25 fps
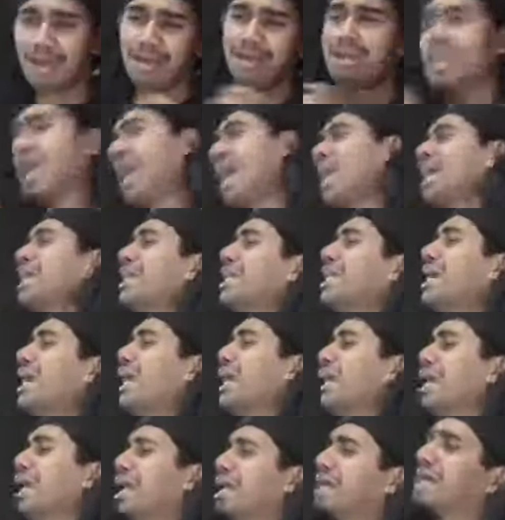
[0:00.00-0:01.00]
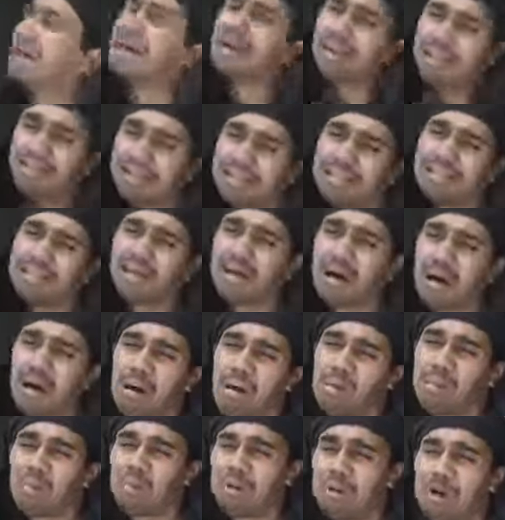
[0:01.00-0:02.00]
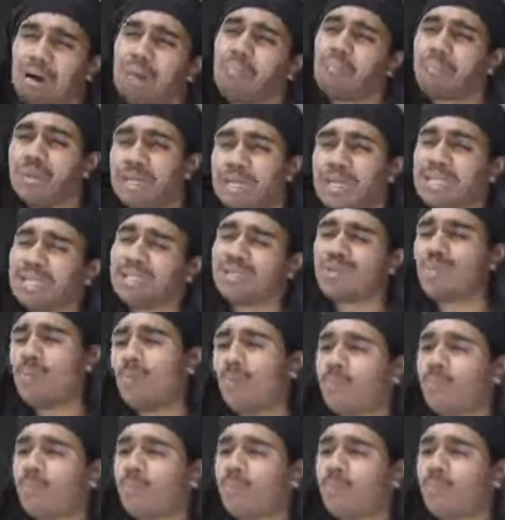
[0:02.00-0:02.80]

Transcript: नहीं नहीं नहीं करके दिखाओ ना प्लीज़